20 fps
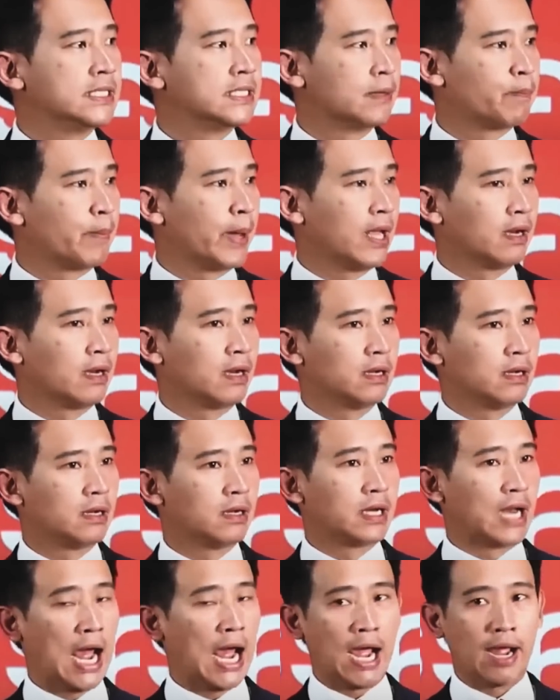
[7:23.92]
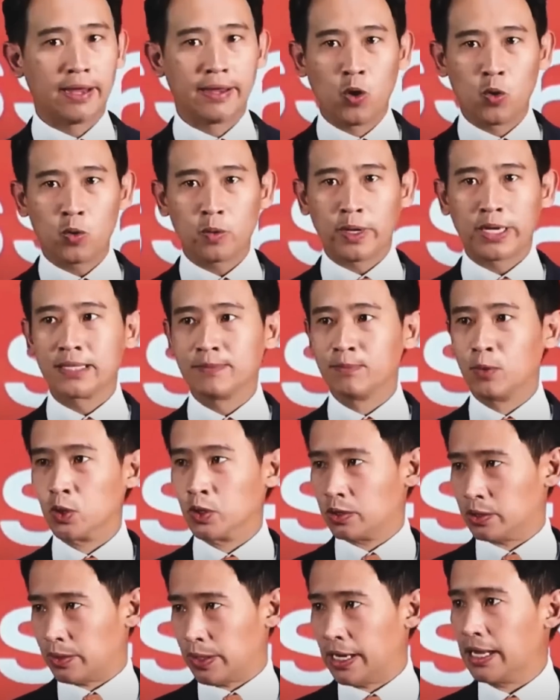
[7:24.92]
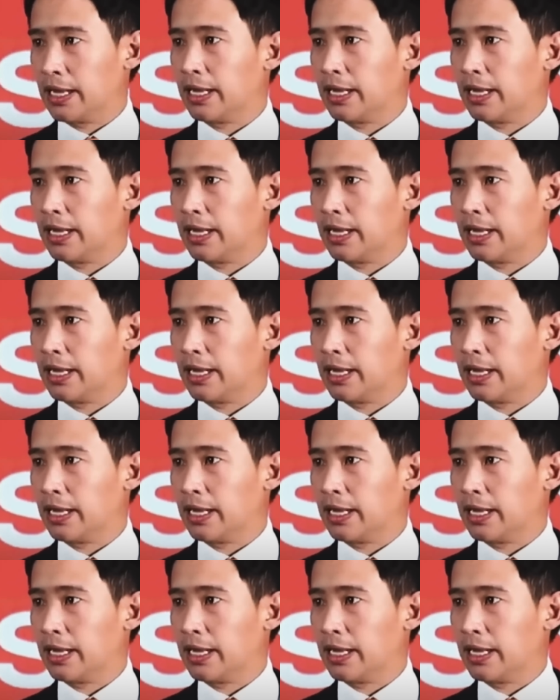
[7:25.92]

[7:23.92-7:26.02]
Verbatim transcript: และคุณพิธาลิ้มเจริญรัตน์ในวันนี้นะ